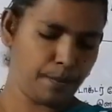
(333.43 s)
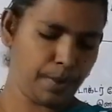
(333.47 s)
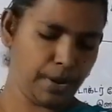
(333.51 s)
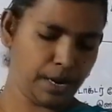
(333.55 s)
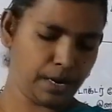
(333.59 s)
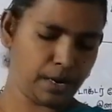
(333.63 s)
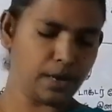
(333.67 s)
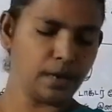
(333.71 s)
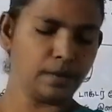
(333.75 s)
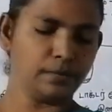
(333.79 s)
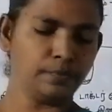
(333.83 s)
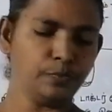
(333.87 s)

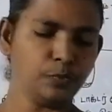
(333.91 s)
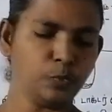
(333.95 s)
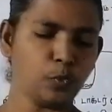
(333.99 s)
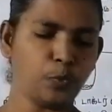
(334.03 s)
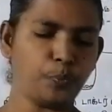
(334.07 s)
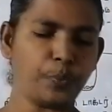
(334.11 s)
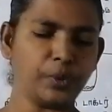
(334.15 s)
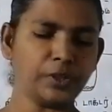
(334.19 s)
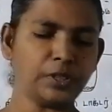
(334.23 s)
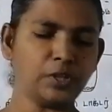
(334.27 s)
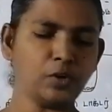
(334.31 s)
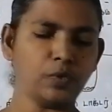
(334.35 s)
பக்கம்
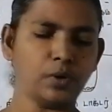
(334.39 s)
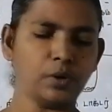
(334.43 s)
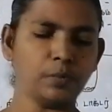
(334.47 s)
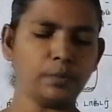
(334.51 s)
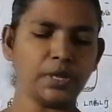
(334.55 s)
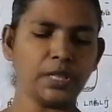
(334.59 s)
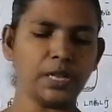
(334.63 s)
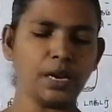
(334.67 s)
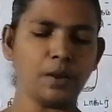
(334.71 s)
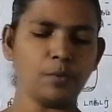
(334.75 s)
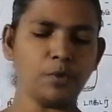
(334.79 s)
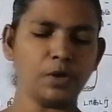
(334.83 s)
முப்பத்தி
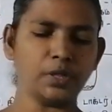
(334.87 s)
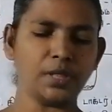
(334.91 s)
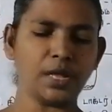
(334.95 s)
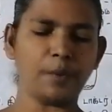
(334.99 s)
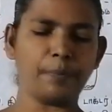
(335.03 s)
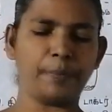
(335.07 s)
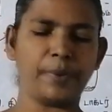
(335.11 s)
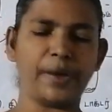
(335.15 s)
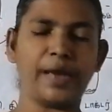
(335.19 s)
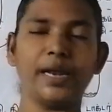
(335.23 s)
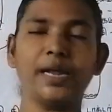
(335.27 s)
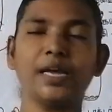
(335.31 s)
ஒன்பதுல
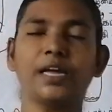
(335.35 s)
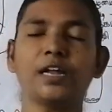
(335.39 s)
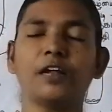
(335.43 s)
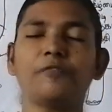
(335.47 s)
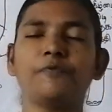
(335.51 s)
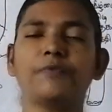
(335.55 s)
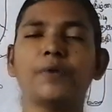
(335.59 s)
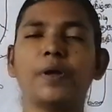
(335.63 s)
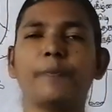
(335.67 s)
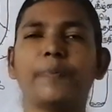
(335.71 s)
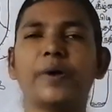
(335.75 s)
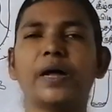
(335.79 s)
முதல்
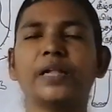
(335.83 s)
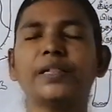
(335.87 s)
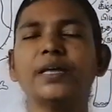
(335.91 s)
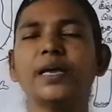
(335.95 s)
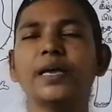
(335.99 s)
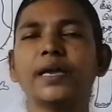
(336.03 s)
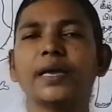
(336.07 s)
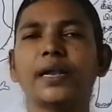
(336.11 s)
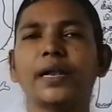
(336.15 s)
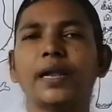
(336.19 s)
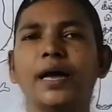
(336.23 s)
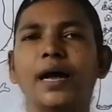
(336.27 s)
பேராகிராஃப்ல
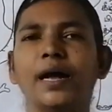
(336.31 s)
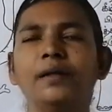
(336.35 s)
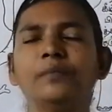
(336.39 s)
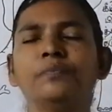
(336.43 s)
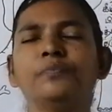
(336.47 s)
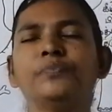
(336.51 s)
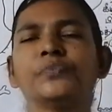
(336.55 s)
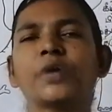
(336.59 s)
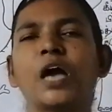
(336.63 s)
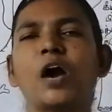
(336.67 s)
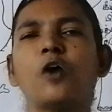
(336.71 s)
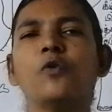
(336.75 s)
பாத்தீங்கன்னா
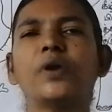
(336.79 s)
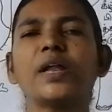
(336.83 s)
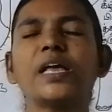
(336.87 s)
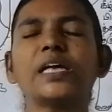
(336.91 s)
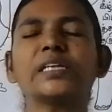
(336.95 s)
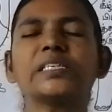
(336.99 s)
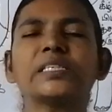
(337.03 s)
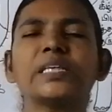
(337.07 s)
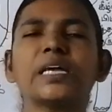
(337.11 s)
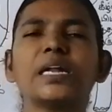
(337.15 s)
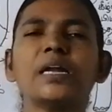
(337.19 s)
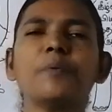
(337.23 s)

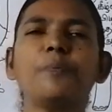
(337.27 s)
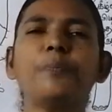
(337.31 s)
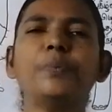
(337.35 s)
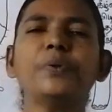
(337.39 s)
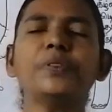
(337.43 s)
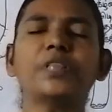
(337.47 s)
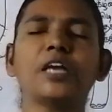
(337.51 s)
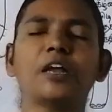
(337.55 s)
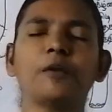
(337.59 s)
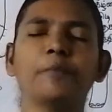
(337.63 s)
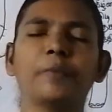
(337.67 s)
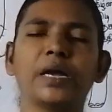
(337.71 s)
அவருடைய
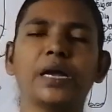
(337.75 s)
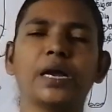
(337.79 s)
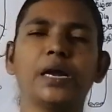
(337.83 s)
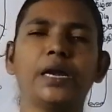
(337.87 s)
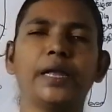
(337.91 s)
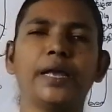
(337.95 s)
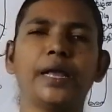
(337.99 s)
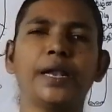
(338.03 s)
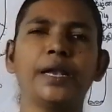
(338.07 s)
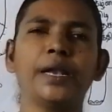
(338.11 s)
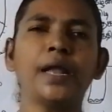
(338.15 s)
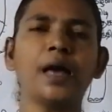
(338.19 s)
சிறப்பு
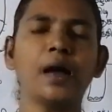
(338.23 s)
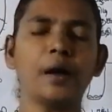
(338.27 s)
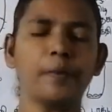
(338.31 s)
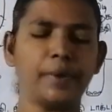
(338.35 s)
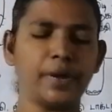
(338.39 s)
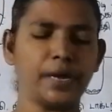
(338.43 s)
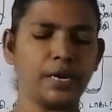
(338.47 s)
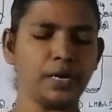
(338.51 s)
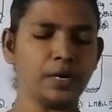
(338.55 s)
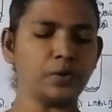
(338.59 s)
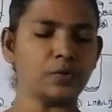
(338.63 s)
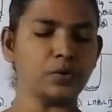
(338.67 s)
தன்மைகள் என்ன
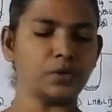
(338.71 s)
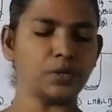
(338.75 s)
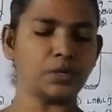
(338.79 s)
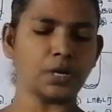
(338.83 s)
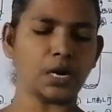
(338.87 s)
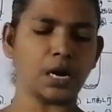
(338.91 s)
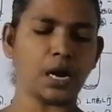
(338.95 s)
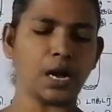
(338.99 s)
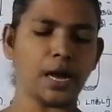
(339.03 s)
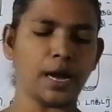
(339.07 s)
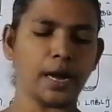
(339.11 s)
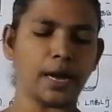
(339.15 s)
அப்படின்னு
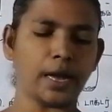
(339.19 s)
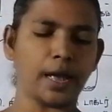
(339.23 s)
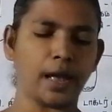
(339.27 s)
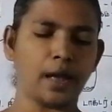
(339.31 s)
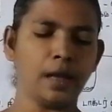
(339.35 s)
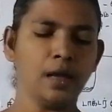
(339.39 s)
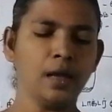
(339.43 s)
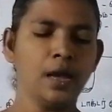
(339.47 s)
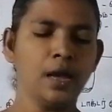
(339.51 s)
கொடுத்திருக்காங்க